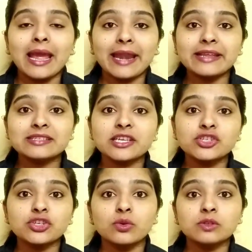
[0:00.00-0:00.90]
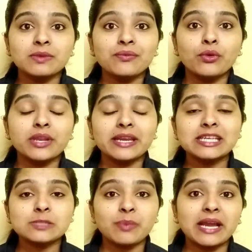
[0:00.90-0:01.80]
एंड इसकी जो यूज बिफोर यानी
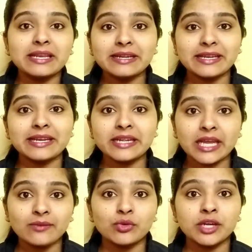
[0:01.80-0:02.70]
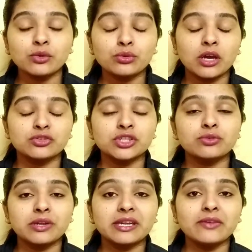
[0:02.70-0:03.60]
एक्सपायरी डेट है वो है
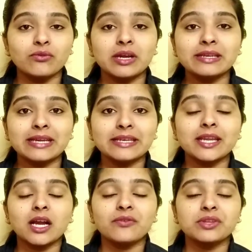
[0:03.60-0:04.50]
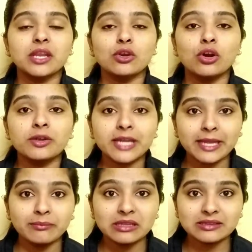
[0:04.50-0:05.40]
2021 यानी काफी ज्यादा लॉन्ग
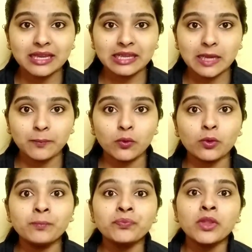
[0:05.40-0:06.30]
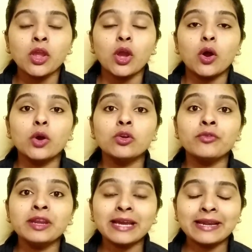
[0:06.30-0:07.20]
टाइम मिलता है आपको और वो
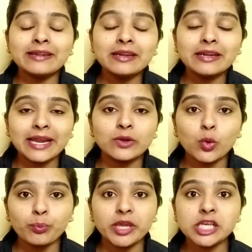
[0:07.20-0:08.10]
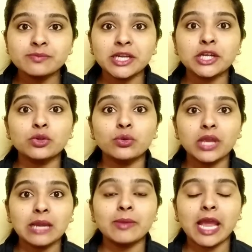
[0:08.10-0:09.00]
भी नाइन्टी नाइन रूपीज में
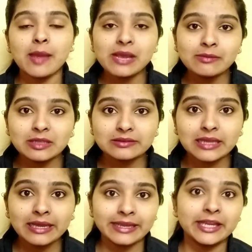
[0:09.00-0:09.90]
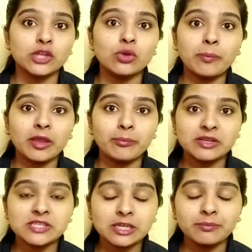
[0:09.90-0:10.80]
ट्वेल्व एम मिलता है तो आपके
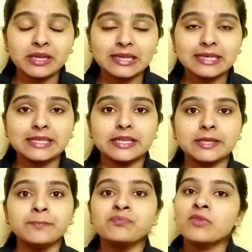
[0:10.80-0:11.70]
बजट में है ये